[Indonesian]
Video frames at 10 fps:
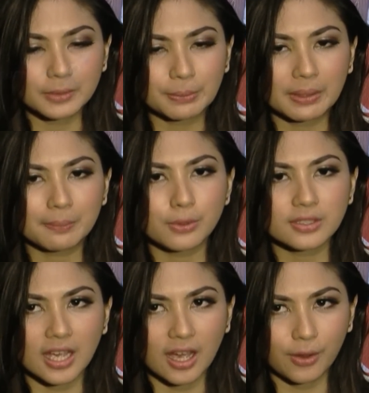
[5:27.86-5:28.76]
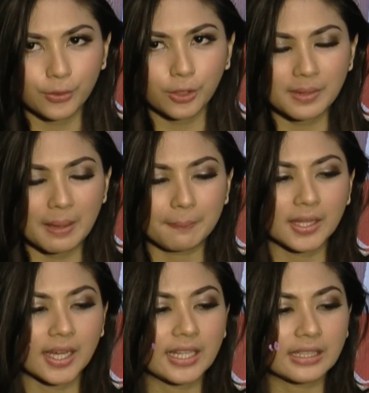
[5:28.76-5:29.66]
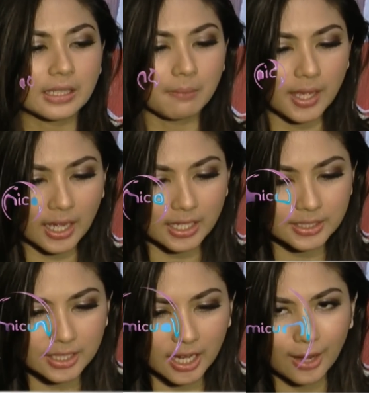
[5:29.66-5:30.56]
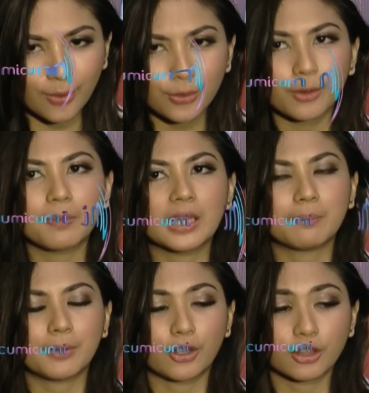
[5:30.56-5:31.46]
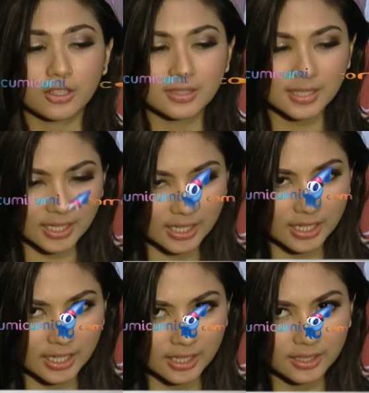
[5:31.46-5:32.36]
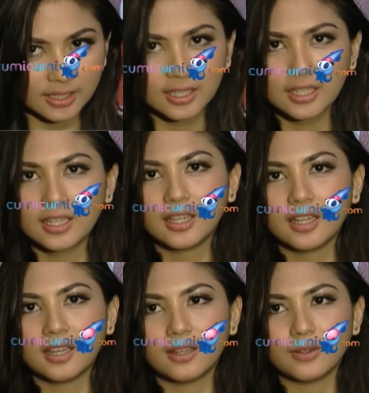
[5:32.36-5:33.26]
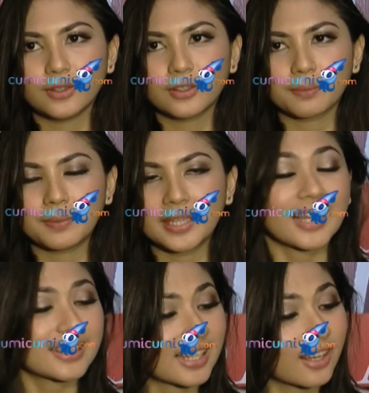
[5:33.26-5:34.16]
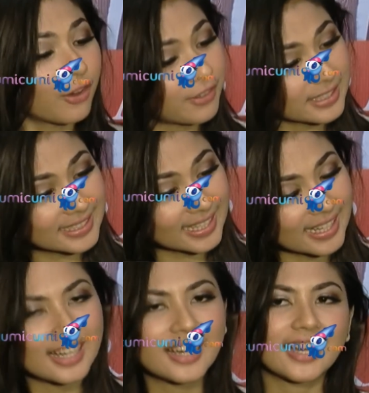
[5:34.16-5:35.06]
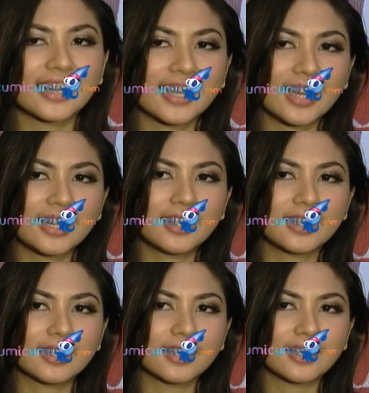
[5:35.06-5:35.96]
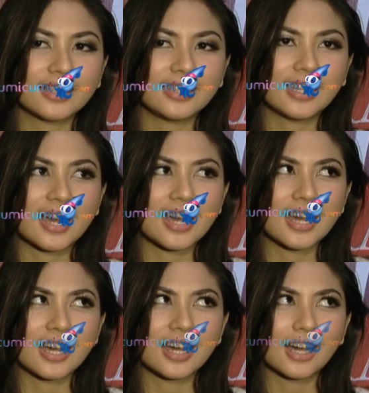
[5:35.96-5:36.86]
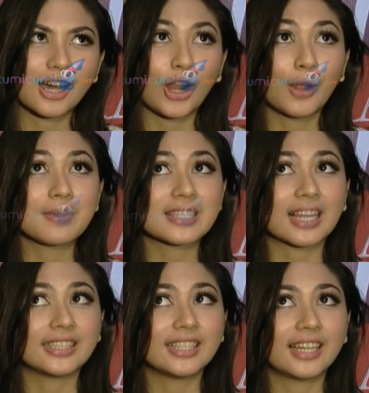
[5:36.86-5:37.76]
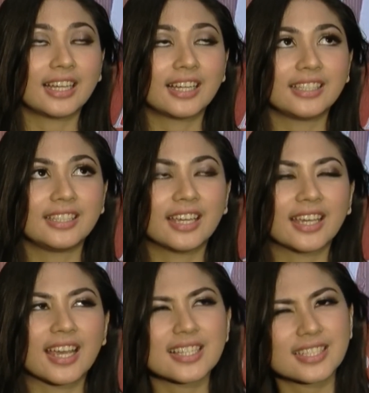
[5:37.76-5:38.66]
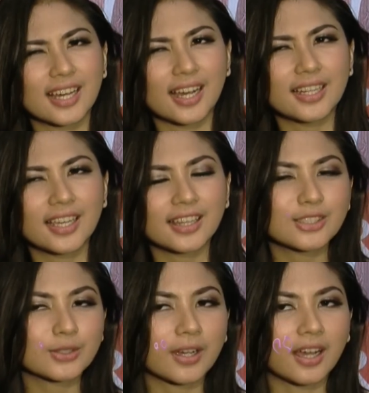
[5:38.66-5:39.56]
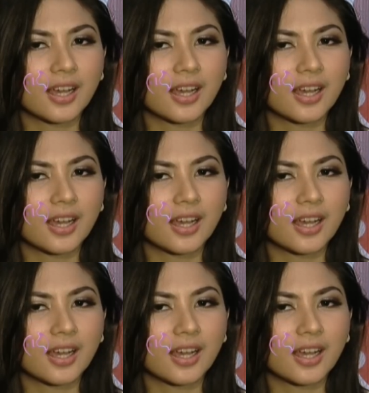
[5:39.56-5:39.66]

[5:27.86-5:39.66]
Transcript: cuman berusaha untuk menampilkan yang terbaik aja untuk bikin penonton seneng untuk bikin Nathan lover seneng karena kan ya kalau misalnya di GGS kadang-kadang kita suka